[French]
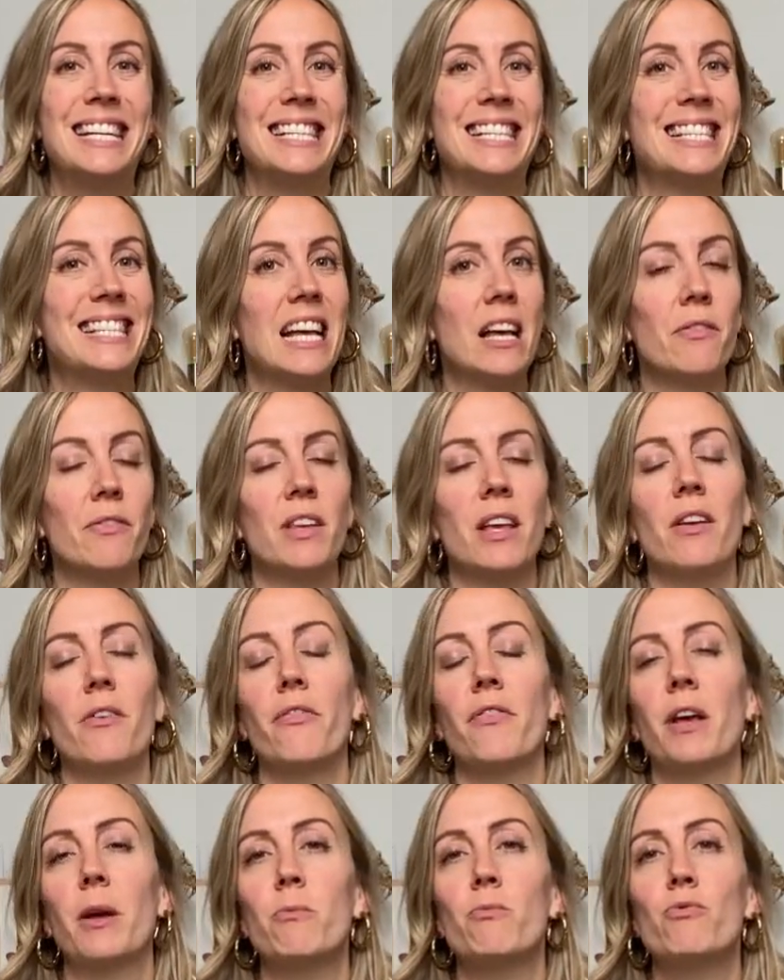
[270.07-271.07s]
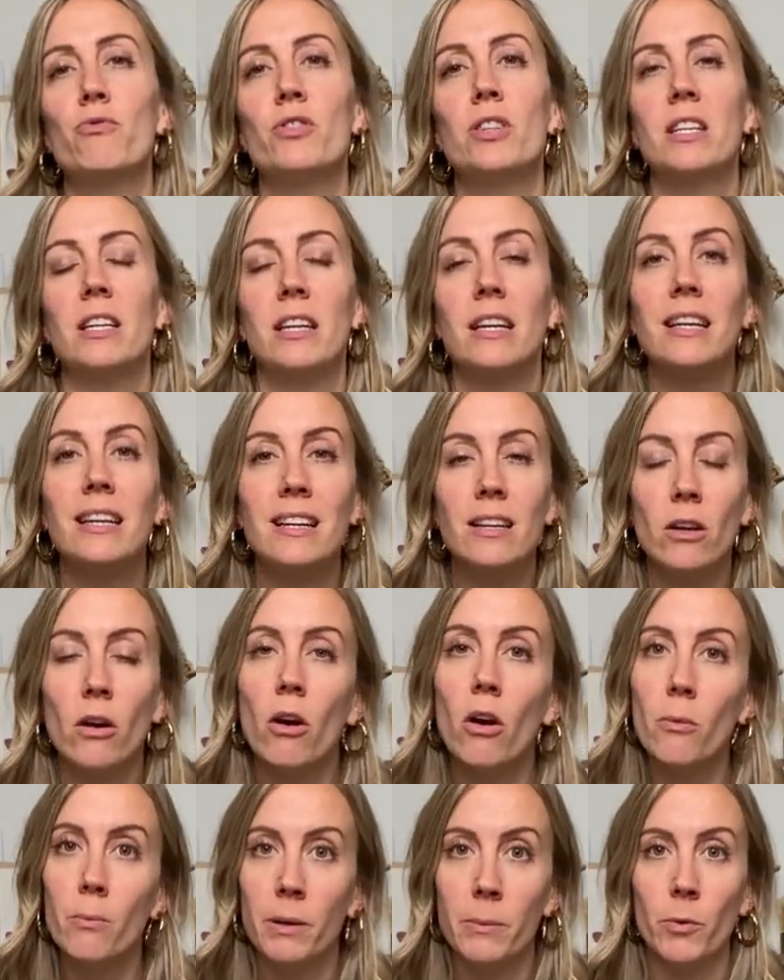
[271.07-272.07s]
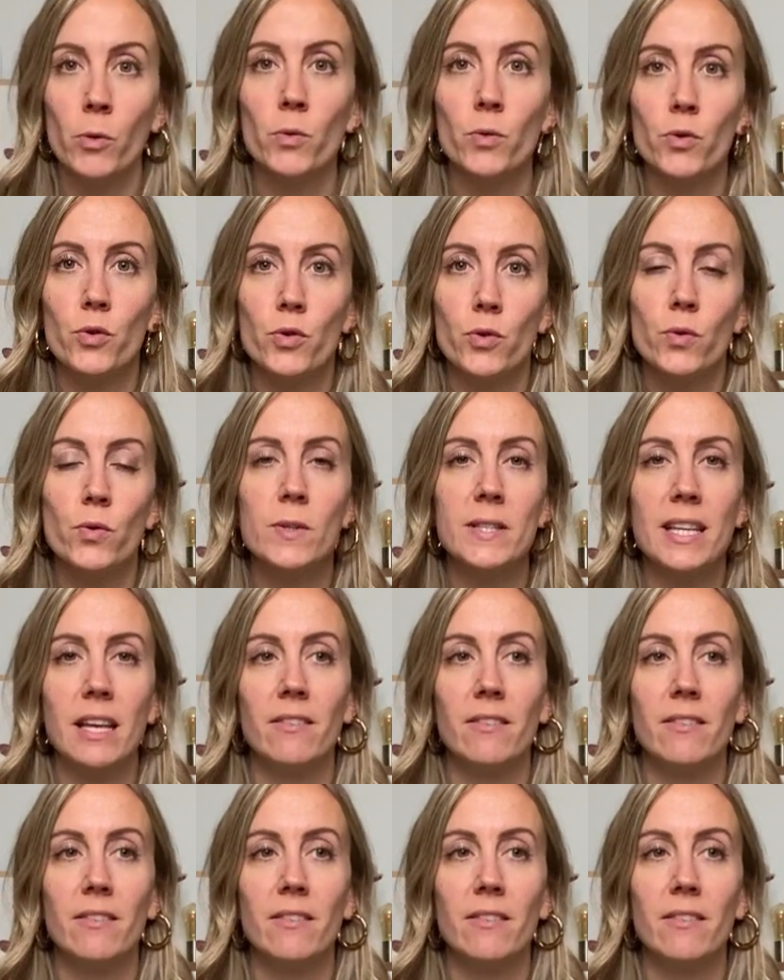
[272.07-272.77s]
ça vient faire bouger énormément de choses,